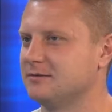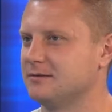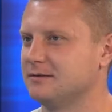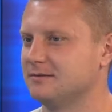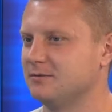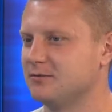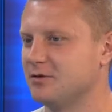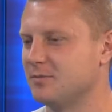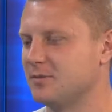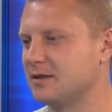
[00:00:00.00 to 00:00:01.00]
э, все
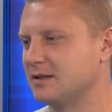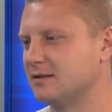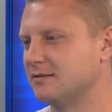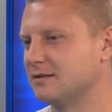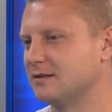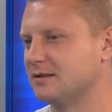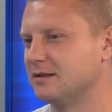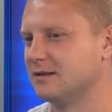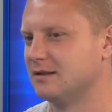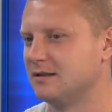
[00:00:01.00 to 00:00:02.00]
им понравилось.
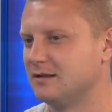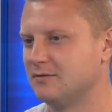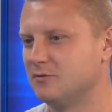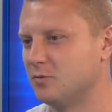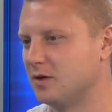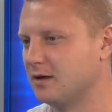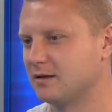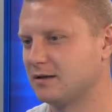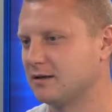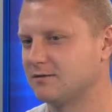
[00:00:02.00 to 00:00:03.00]
Ну, пока
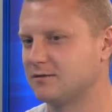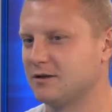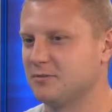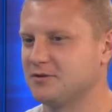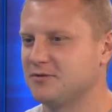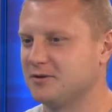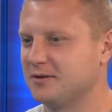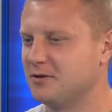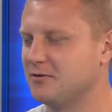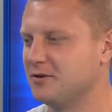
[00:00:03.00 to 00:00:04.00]
так в Старомосковье
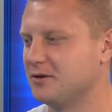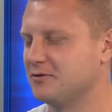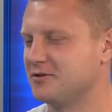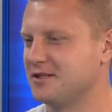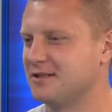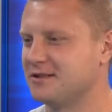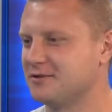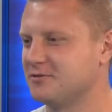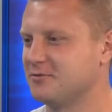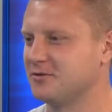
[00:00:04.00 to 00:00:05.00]
такого нет
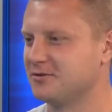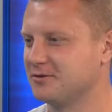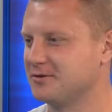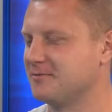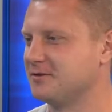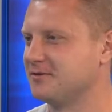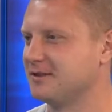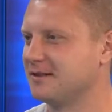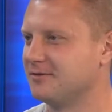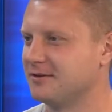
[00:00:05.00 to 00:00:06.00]
ажиотажа, чтобы кто-то со мной
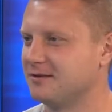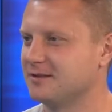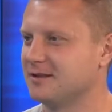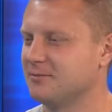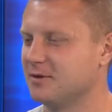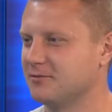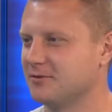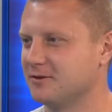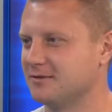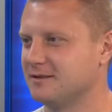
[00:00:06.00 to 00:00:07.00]
сфотографировался, либо
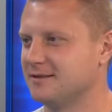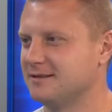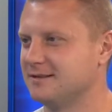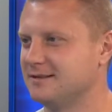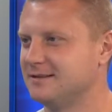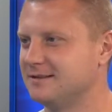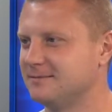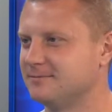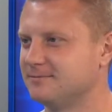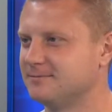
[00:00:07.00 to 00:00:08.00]
автограф взял.
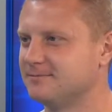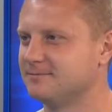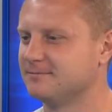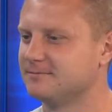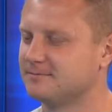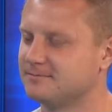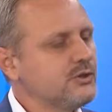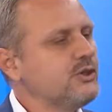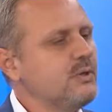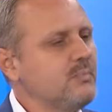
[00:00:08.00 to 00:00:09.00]
Э,
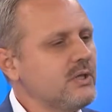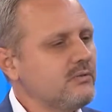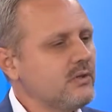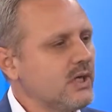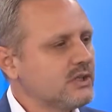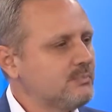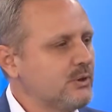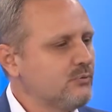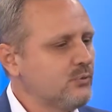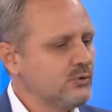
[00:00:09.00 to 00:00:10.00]
же не первый раз
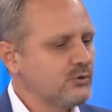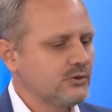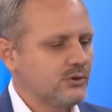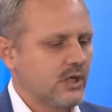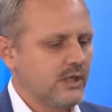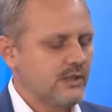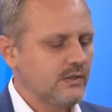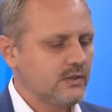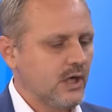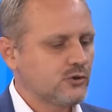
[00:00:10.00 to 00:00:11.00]
приводишь
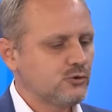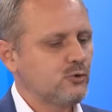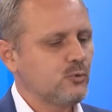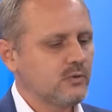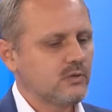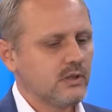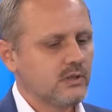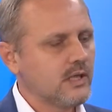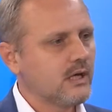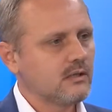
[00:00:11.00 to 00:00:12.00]
какие-то особенные
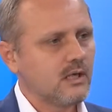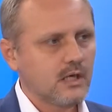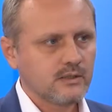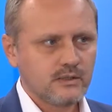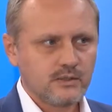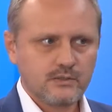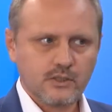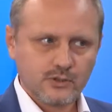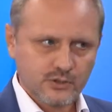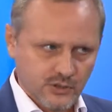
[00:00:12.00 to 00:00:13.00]
награды
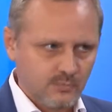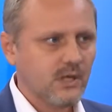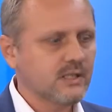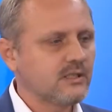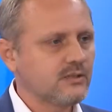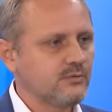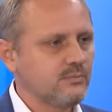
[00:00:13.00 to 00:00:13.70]
даже с чемпионатов